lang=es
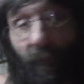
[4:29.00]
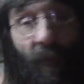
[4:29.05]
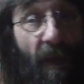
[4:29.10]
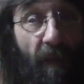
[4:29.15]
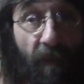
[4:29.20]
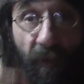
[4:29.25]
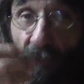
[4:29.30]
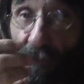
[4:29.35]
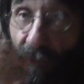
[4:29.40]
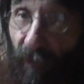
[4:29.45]

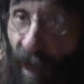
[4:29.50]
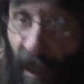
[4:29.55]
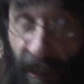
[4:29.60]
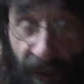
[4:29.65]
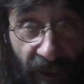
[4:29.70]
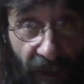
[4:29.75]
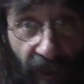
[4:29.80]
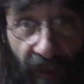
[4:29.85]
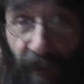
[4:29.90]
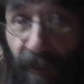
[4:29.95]
a provocar
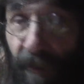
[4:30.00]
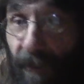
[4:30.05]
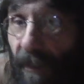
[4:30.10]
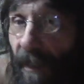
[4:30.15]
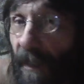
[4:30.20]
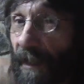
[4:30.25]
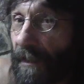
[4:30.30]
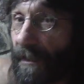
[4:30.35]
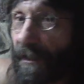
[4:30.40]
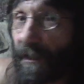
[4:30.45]

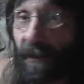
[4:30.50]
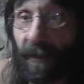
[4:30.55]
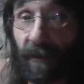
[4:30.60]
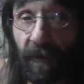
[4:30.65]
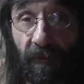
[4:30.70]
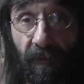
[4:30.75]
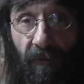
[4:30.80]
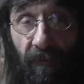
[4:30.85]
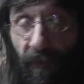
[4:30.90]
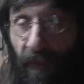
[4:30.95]
heridas,
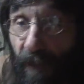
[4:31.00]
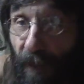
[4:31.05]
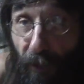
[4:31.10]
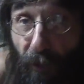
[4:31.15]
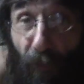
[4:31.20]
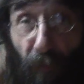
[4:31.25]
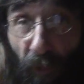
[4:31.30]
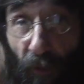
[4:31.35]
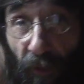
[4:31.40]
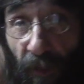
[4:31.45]
y
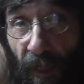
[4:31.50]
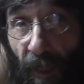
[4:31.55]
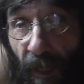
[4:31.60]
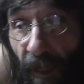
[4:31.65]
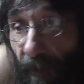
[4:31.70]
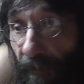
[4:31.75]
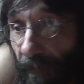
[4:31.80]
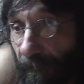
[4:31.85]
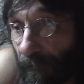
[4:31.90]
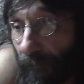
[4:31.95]
no podía.
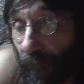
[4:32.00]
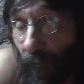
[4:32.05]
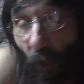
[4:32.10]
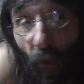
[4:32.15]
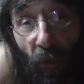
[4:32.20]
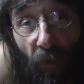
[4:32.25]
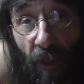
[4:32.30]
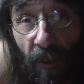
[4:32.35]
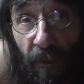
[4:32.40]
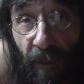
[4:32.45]

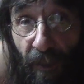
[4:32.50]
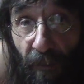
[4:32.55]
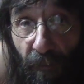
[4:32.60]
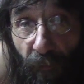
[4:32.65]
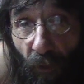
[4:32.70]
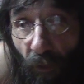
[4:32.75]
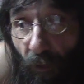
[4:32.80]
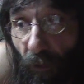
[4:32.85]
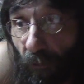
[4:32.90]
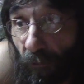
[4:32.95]
Con el
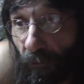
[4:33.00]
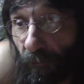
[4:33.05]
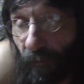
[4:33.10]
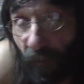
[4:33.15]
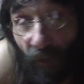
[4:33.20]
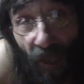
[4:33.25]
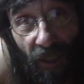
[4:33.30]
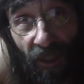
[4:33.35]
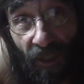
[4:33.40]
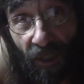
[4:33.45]
tiempo
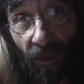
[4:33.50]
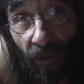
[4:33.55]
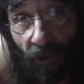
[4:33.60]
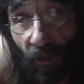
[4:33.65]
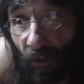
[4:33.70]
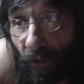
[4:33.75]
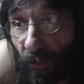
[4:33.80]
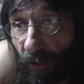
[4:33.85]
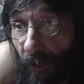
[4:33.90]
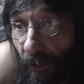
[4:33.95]

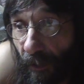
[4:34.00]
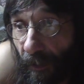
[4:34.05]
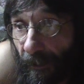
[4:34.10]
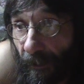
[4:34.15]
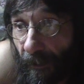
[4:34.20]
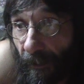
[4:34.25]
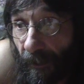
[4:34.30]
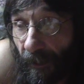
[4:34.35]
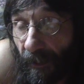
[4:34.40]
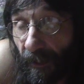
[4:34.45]
desistió
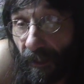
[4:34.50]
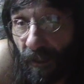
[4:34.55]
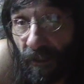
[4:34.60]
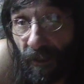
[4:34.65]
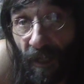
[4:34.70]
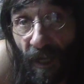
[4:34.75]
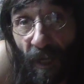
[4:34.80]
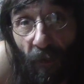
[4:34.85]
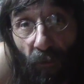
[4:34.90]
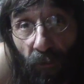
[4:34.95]
y
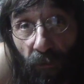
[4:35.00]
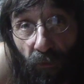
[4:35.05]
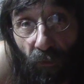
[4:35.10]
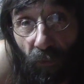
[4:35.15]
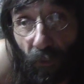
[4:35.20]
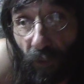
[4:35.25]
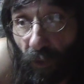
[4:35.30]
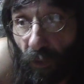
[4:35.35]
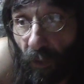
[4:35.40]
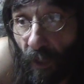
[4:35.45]
se
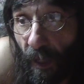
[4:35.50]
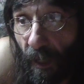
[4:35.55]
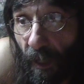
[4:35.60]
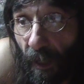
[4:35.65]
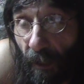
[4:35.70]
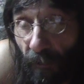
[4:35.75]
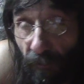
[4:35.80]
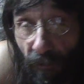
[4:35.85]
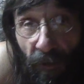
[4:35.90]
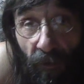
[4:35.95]
acostumbró
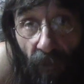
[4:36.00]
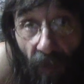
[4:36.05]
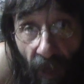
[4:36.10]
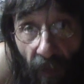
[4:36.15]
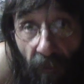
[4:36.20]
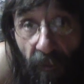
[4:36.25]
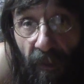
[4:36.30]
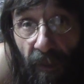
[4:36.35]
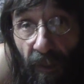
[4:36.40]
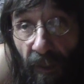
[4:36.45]
a, bueno,
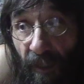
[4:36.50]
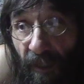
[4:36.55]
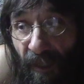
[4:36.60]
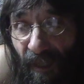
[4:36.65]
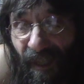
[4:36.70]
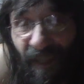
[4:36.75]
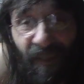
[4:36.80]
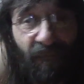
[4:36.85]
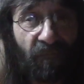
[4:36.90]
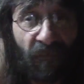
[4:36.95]
a ver
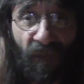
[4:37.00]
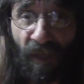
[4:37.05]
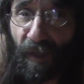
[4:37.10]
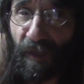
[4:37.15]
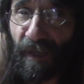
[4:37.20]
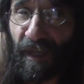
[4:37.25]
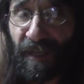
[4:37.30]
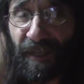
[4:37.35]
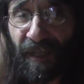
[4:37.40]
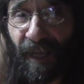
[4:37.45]
que
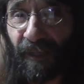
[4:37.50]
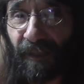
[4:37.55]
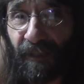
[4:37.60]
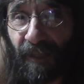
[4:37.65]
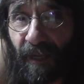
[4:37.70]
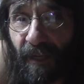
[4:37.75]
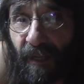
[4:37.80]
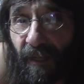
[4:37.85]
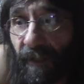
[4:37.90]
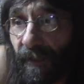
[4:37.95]
quizá esa
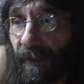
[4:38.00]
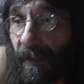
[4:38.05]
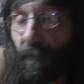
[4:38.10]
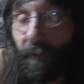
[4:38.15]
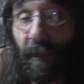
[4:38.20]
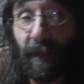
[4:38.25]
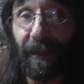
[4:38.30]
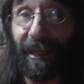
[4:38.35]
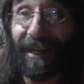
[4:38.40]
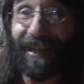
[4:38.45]
estaca
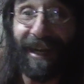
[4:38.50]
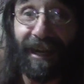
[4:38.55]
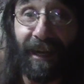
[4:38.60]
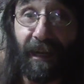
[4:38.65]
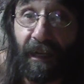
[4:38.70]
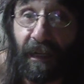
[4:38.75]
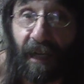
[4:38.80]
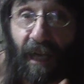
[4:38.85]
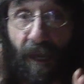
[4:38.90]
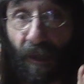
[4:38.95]
estaba tan
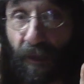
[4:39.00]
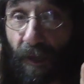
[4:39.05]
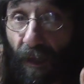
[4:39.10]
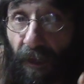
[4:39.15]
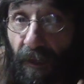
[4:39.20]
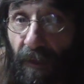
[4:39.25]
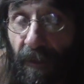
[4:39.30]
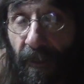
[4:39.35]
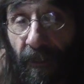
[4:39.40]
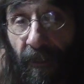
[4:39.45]

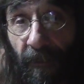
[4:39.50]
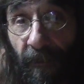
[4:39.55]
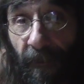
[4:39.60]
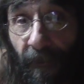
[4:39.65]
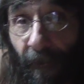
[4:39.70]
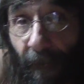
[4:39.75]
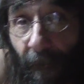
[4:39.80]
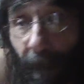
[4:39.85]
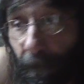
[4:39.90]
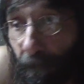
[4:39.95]
anclada
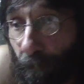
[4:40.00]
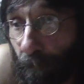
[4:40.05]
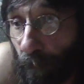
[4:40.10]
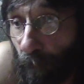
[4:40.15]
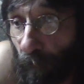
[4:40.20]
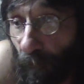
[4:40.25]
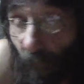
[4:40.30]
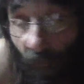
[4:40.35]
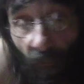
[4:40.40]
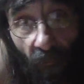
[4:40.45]

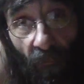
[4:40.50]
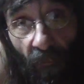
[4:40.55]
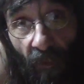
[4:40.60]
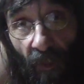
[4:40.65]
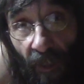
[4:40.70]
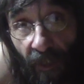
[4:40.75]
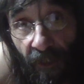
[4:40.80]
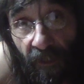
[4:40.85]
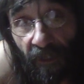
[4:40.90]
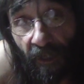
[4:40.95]

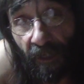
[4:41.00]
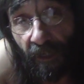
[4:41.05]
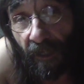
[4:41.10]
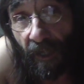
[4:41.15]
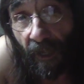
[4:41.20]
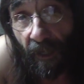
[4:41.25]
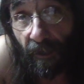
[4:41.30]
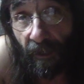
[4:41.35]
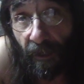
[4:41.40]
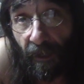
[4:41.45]
que le
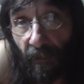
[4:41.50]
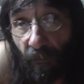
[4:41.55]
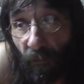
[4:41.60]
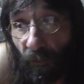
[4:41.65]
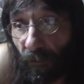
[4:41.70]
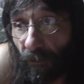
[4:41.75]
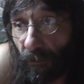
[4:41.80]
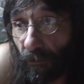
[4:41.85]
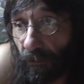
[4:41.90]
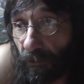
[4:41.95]
sería,
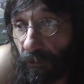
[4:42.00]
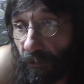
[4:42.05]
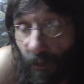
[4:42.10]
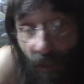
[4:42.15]
digamos,